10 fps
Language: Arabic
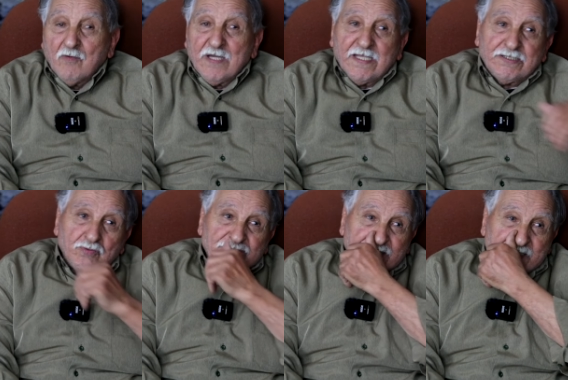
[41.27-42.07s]
او العيدي
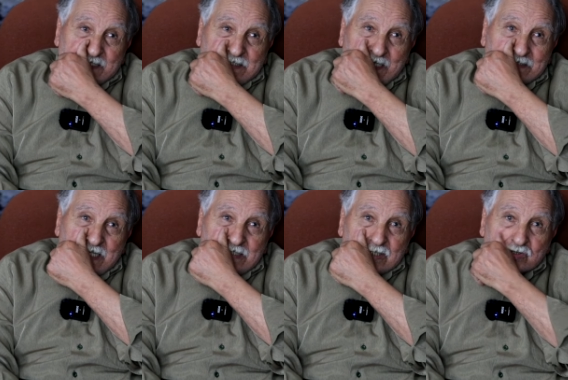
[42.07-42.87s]
ولد الشعلي الكحل
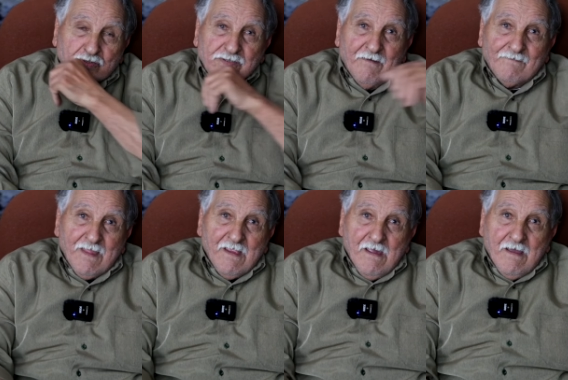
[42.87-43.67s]
كان كيسكن
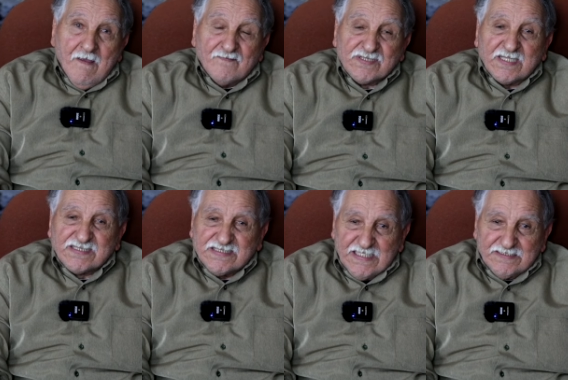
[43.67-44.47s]
زنقت
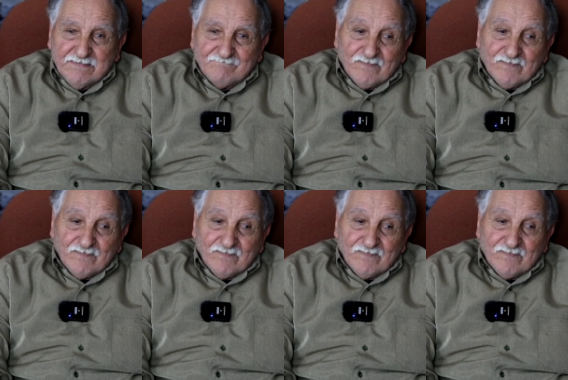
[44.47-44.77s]
سعيد